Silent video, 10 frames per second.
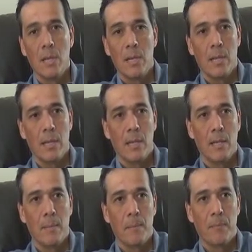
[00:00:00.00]

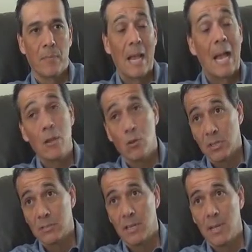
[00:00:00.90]
Eh, hay
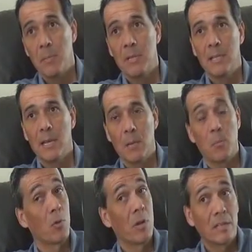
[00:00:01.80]
otra serie de medidas que
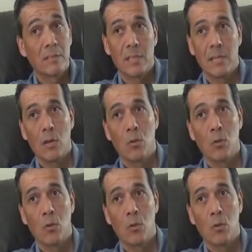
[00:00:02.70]
podrían seguir